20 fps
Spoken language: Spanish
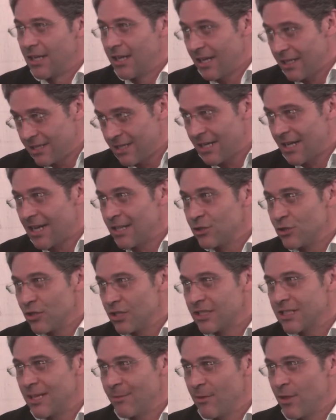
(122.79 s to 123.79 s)
ese caso que
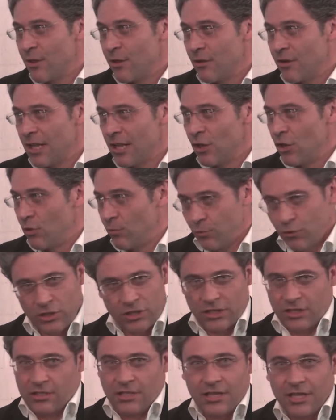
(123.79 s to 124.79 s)
está mencionando,
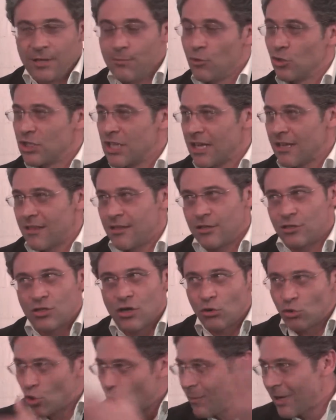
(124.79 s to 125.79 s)
pues dimos acceso
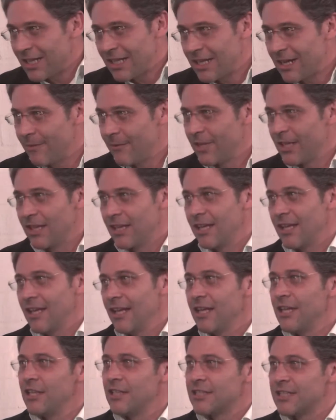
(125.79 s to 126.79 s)

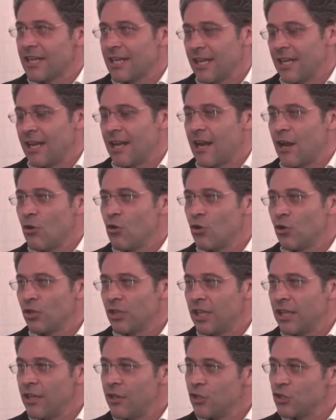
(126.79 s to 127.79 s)
automáticamente y se generaron
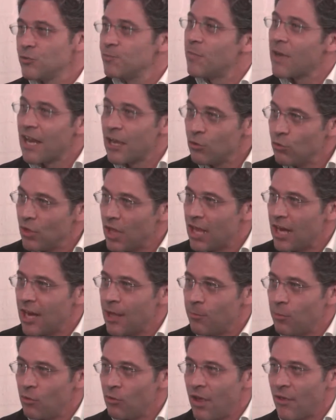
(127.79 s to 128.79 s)
contenidos para ayudar a
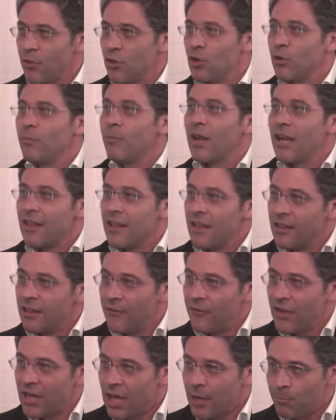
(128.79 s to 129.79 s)
la población, para
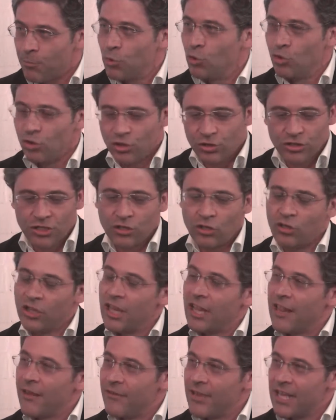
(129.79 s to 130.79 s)
identificar puntos en
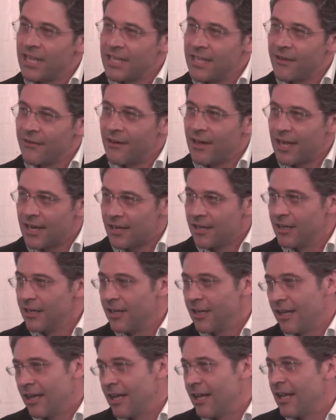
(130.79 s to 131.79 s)
donde debían llevar
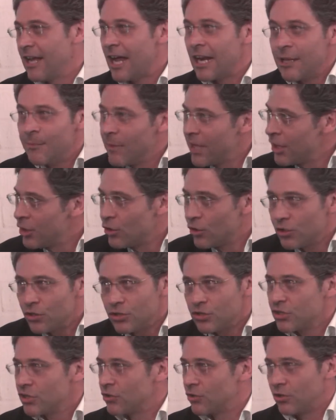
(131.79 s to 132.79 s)
eh,
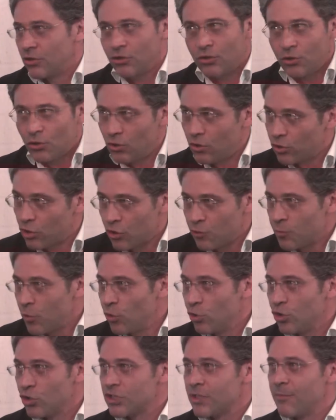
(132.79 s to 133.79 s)
alimentos o otros
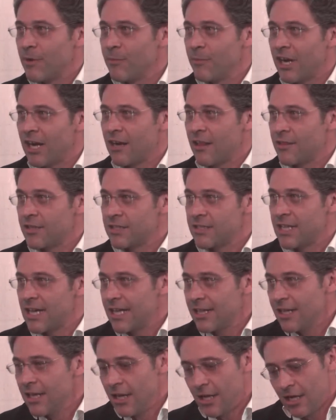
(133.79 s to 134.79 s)
productos de primera
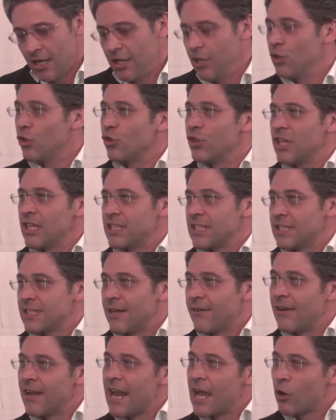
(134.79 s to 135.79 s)
necesidad y donde se
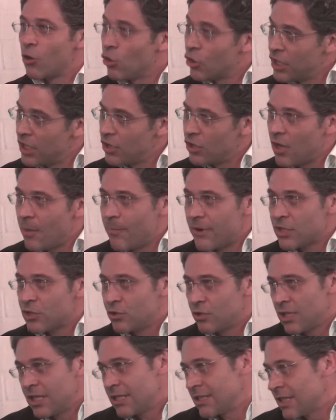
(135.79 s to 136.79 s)
estaban acogiendo a
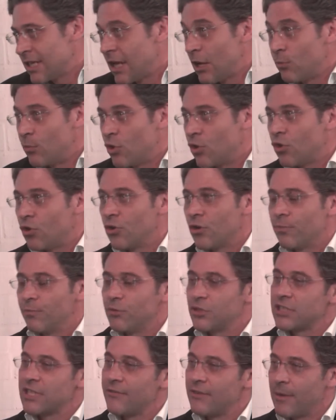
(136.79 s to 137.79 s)
personas que a lo mejor
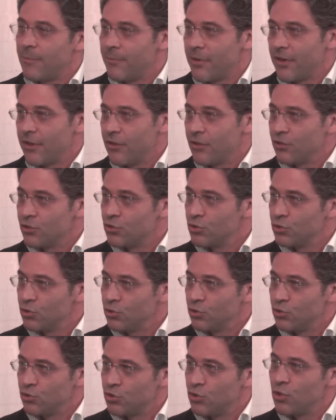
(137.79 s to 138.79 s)
pues habían perdido
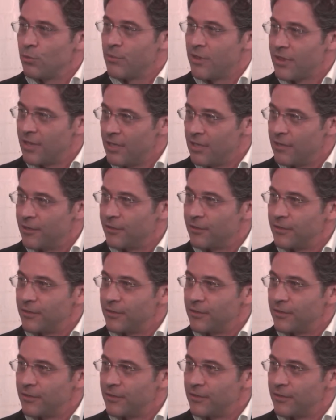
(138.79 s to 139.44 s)
su, domicilio.